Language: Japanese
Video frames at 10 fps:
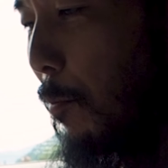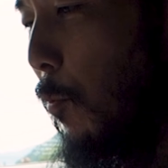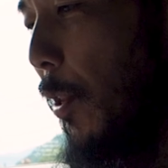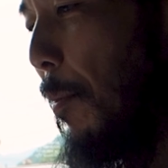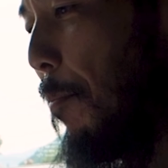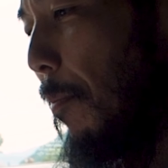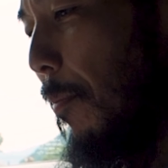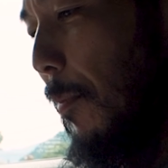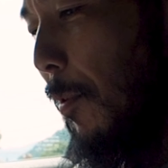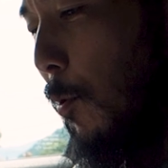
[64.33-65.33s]
もうね、
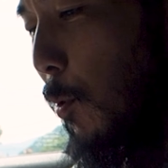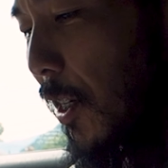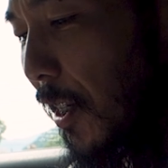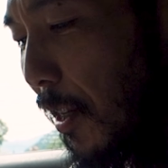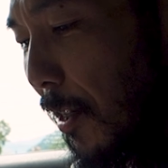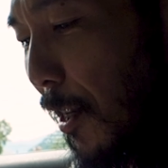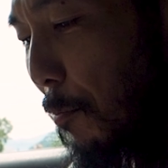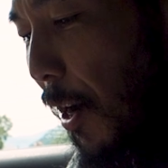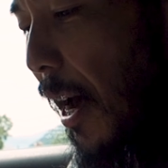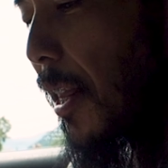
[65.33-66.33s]
ご親切に全
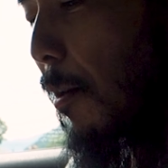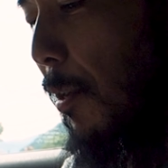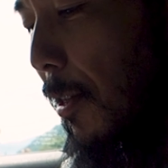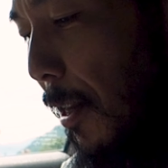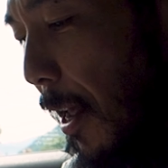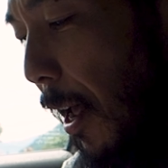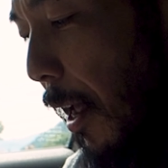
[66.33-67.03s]
部書いてあるんですね。